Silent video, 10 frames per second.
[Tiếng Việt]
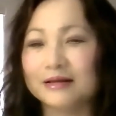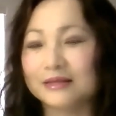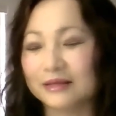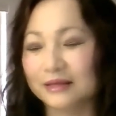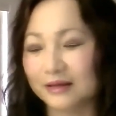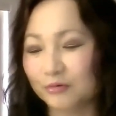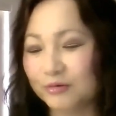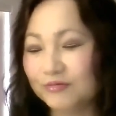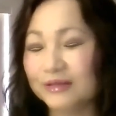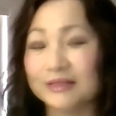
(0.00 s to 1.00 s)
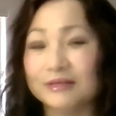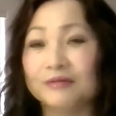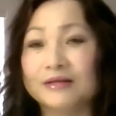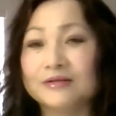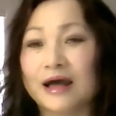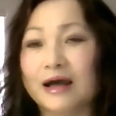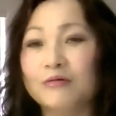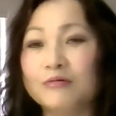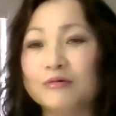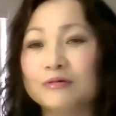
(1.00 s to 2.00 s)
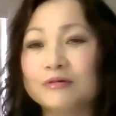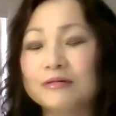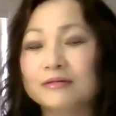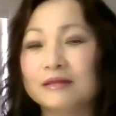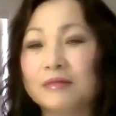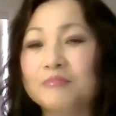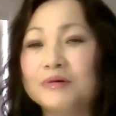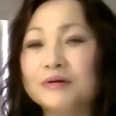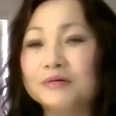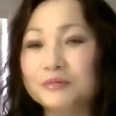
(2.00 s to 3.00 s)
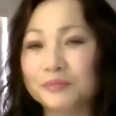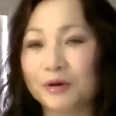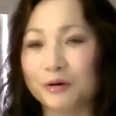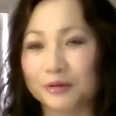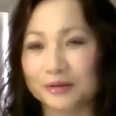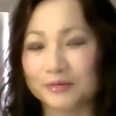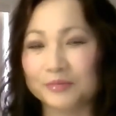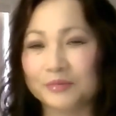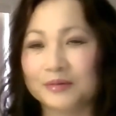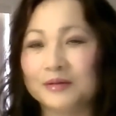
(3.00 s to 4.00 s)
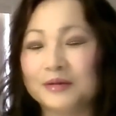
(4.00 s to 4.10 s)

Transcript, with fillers: thì à, quý vị chỉ phải trả có 50 rút thôi ờ,